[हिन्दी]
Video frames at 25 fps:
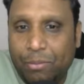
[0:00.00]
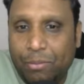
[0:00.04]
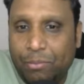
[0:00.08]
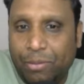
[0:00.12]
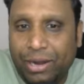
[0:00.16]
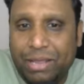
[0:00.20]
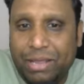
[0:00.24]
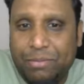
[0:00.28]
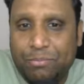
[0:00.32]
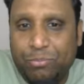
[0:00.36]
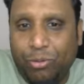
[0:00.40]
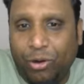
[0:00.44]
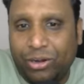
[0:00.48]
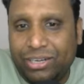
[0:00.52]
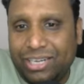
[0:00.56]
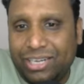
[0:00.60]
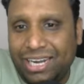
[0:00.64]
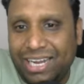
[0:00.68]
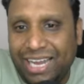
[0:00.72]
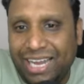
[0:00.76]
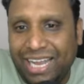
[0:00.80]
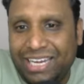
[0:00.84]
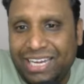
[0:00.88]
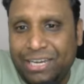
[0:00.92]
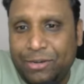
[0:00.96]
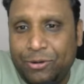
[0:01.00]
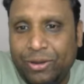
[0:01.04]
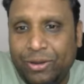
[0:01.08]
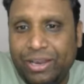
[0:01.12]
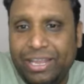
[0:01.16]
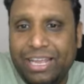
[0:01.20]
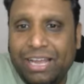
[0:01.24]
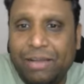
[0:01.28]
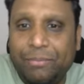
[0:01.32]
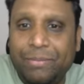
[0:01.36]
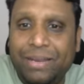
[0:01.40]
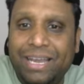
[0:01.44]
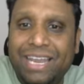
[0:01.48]
बड़ी इंपॉर्टेंट लाइन
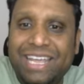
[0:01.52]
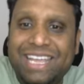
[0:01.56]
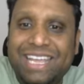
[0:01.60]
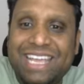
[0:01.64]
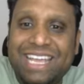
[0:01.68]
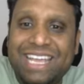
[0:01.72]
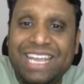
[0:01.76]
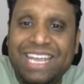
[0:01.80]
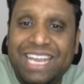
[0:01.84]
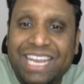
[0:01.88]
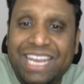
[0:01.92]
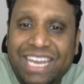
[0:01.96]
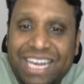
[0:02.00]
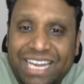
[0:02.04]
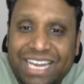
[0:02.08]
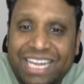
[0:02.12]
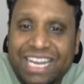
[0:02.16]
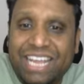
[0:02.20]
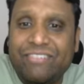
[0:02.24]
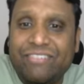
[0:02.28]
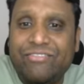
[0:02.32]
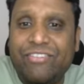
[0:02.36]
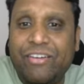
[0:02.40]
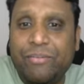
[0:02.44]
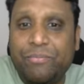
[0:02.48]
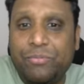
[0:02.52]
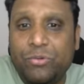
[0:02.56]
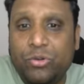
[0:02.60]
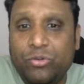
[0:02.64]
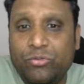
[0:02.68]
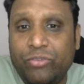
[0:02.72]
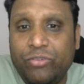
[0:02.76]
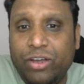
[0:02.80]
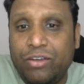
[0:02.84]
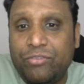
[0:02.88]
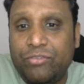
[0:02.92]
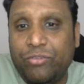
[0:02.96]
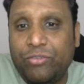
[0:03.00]
इन्होंने यहां पे लिखी कि ईटीएफ
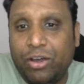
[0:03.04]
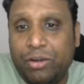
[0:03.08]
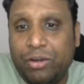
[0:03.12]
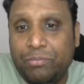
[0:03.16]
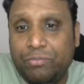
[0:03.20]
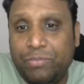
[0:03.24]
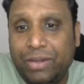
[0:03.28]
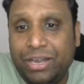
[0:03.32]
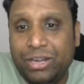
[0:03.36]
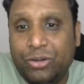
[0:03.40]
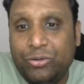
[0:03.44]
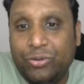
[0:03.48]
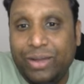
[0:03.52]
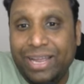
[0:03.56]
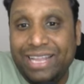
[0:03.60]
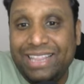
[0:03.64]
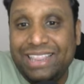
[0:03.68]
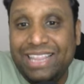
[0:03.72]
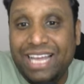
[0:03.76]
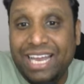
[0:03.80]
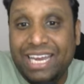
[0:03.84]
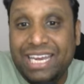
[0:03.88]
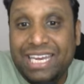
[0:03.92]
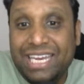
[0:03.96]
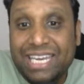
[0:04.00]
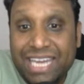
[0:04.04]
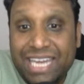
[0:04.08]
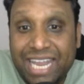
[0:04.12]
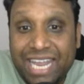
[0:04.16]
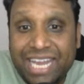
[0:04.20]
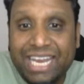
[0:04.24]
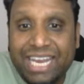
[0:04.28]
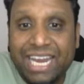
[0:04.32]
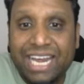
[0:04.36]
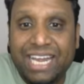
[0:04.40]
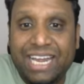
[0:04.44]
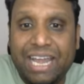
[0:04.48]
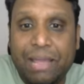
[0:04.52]
अप्रूवल फॉर बिटकॉइन द
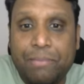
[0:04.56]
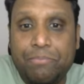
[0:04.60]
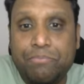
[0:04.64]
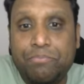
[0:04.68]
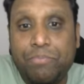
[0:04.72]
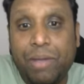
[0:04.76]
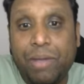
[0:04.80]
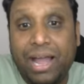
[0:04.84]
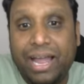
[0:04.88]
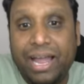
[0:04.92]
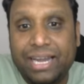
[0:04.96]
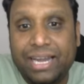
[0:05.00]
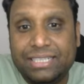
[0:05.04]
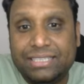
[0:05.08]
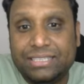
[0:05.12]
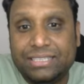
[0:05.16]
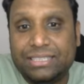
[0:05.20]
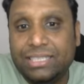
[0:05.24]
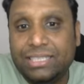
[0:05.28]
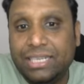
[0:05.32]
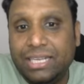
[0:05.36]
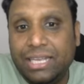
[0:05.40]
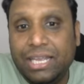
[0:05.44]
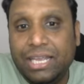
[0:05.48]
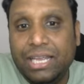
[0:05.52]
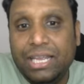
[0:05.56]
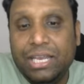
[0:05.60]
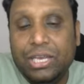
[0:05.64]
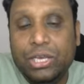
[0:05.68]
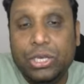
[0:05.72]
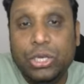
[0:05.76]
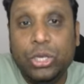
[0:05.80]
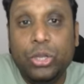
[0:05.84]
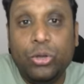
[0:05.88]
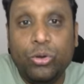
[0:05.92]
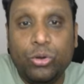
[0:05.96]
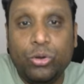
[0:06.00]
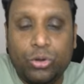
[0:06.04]
नेकेड एम्पायर्स
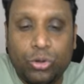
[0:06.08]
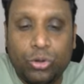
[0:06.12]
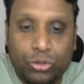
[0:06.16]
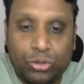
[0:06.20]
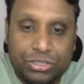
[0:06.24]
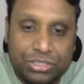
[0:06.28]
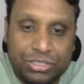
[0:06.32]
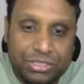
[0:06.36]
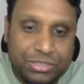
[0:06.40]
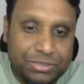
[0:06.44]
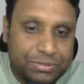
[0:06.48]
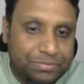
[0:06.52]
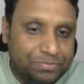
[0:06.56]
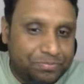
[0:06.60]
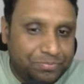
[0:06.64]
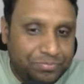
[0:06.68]
न्यू क्लोथ्स